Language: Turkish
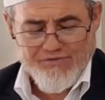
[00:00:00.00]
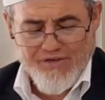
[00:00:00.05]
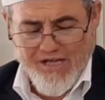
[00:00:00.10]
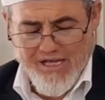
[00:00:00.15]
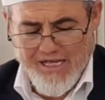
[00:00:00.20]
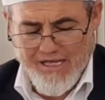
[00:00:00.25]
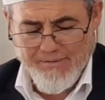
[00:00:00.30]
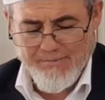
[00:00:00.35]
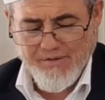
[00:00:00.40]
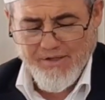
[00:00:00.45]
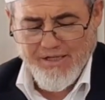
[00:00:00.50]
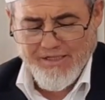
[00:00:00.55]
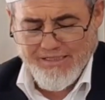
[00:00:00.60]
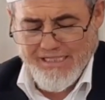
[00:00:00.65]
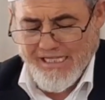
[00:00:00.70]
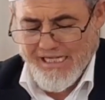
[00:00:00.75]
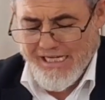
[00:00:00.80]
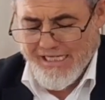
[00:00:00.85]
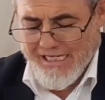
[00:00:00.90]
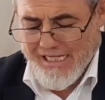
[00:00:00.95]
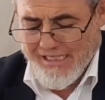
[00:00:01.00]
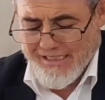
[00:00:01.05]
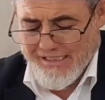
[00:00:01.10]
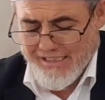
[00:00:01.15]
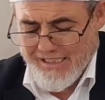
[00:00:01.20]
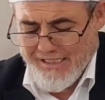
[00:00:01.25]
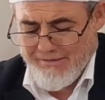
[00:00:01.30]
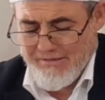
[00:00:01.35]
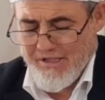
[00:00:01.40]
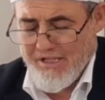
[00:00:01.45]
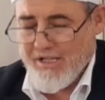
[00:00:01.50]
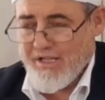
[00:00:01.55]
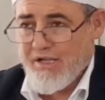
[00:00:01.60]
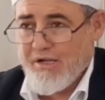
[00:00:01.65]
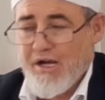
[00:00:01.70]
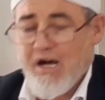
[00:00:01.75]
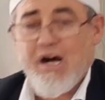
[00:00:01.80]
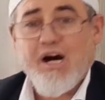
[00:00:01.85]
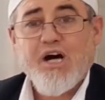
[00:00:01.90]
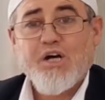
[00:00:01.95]
Ve nereye geldi?
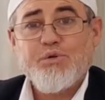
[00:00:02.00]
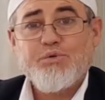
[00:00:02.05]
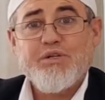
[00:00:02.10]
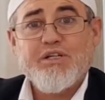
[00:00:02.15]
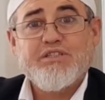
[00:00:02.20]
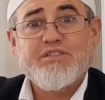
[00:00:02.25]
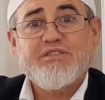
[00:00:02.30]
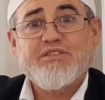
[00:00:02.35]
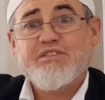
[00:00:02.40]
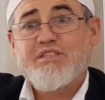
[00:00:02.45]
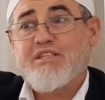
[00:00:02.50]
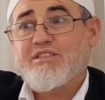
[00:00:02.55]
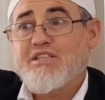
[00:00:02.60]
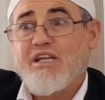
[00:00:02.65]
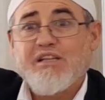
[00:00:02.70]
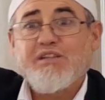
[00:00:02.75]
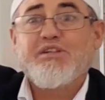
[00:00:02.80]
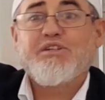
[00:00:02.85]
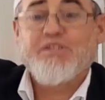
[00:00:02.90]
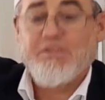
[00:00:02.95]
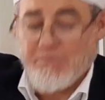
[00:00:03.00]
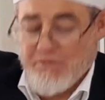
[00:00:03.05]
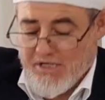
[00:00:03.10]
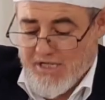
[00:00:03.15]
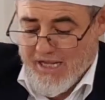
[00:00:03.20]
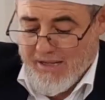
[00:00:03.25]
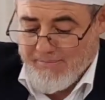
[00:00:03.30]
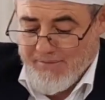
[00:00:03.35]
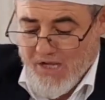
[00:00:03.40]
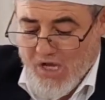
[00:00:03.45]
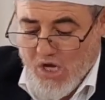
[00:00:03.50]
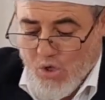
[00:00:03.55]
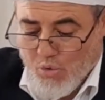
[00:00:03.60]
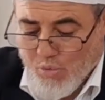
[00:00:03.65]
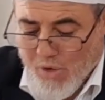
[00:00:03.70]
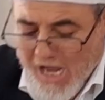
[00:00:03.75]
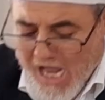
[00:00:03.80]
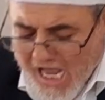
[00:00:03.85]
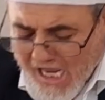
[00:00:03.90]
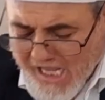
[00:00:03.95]
Harun'a saldırdı böyle.
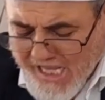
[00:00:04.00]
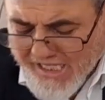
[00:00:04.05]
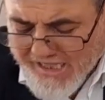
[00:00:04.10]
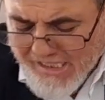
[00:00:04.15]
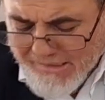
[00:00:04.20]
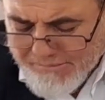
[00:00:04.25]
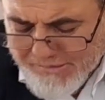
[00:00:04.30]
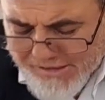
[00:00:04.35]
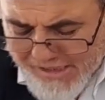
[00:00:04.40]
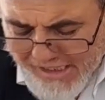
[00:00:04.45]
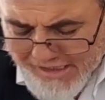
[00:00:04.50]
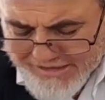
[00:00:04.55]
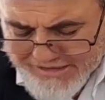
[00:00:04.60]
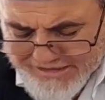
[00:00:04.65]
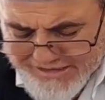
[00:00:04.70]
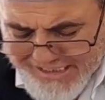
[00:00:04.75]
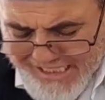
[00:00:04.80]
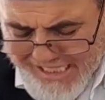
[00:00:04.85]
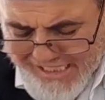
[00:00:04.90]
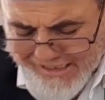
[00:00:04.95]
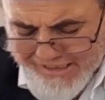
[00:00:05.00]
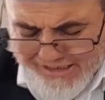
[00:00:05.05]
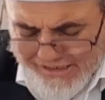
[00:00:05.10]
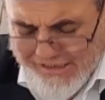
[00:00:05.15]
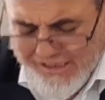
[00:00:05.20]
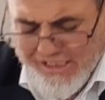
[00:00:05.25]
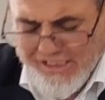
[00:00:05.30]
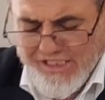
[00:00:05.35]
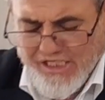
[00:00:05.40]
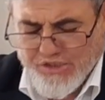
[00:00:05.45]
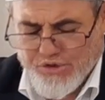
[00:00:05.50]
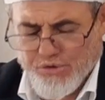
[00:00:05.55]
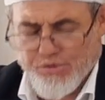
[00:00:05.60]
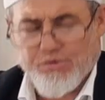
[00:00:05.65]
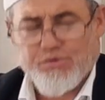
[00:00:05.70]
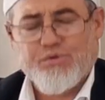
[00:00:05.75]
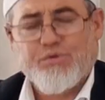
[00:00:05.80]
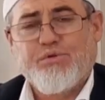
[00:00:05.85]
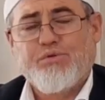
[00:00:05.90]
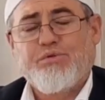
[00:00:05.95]
Ve ehede bir ra'si ahihi
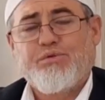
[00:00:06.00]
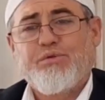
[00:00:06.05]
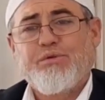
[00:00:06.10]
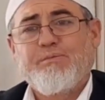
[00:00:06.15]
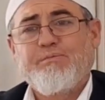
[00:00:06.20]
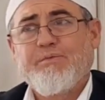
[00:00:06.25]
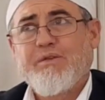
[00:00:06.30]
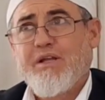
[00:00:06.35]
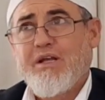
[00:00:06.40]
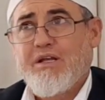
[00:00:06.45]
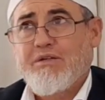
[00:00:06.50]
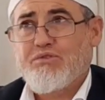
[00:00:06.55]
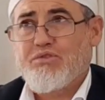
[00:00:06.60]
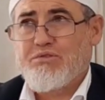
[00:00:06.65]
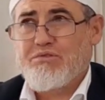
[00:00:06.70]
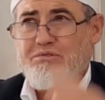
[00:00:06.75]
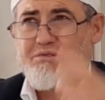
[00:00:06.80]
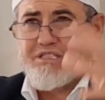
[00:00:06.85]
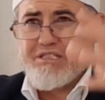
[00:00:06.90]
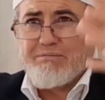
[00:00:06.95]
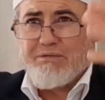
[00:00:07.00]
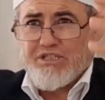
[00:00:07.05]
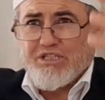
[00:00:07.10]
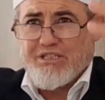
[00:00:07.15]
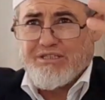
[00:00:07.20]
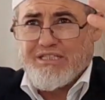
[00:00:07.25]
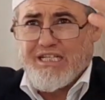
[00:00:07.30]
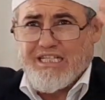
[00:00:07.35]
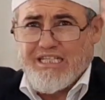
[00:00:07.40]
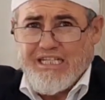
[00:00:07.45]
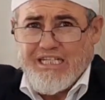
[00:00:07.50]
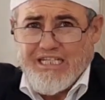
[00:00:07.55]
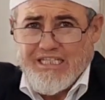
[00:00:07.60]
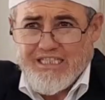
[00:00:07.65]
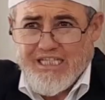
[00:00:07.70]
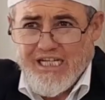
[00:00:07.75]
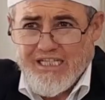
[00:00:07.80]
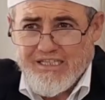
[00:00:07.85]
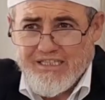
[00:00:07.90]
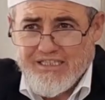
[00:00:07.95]
yecurruhu. Başından
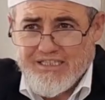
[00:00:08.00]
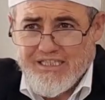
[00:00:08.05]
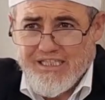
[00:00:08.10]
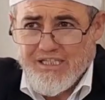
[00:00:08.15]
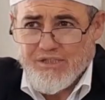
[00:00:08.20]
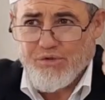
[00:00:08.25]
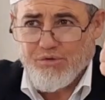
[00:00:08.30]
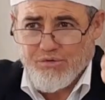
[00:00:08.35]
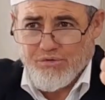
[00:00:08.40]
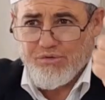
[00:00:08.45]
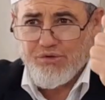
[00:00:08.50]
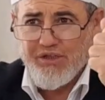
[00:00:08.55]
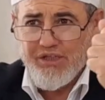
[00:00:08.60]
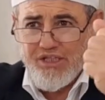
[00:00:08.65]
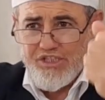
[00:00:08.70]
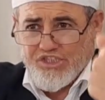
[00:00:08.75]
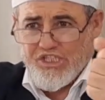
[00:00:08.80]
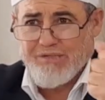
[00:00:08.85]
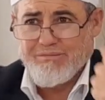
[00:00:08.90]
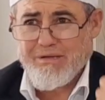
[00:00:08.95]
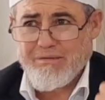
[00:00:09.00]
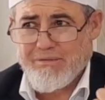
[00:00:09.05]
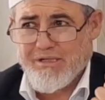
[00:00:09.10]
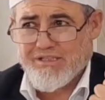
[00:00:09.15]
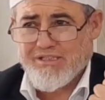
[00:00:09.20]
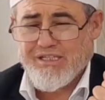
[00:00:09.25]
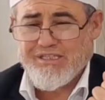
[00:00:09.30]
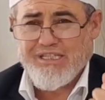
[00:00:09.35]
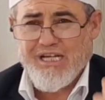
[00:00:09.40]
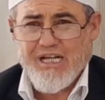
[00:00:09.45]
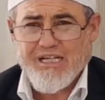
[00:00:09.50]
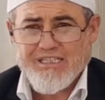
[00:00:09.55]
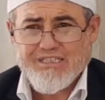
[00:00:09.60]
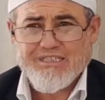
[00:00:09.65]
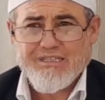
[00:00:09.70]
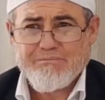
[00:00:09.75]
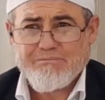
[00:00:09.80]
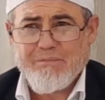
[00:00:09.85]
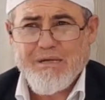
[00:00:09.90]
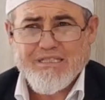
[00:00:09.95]
kendisine doğru çekmeye başladı. Yani
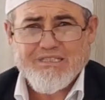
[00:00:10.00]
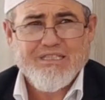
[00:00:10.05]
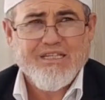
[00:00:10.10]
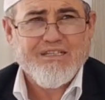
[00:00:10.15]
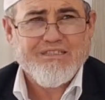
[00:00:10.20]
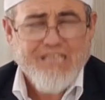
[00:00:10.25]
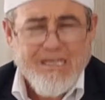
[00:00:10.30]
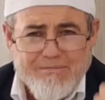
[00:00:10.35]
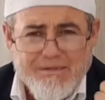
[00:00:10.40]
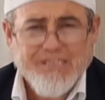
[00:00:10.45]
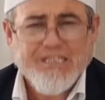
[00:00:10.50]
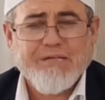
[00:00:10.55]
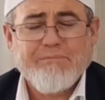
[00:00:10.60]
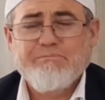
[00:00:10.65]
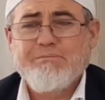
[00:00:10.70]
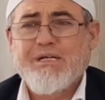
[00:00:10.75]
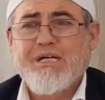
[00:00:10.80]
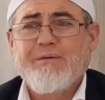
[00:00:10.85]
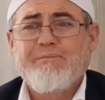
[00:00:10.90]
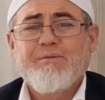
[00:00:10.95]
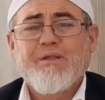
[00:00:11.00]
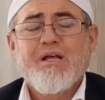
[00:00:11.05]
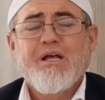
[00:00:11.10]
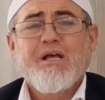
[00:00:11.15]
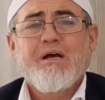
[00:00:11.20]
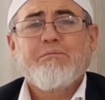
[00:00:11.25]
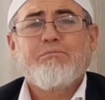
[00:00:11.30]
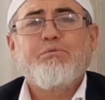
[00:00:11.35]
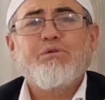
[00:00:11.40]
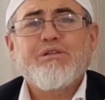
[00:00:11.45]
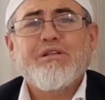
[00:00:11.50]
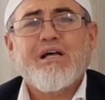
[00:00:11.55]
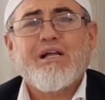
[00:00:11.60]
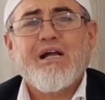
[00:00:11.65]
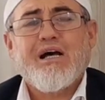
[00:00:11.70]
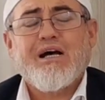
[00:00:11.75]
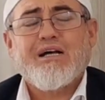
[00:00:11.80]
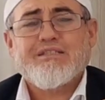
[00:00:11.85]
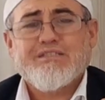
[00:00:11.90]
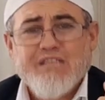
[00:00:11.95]
ben sana demedim mi?
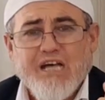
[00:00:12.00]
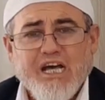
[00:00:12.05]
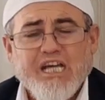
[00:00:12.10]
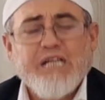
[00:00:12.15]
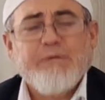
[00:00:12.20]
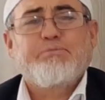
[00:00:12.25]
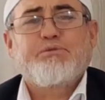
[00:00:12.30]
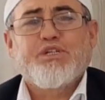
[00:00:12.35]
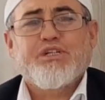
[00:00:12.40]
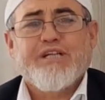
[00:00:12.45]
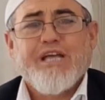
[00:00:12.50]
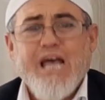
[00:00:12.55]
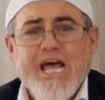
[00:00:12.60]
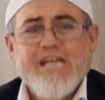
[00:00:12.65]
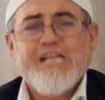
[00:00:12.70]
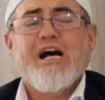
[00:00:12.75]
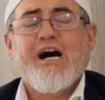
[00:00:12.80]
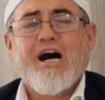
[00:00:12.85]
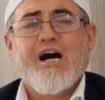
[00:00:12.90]
Bunlara sahip çık ey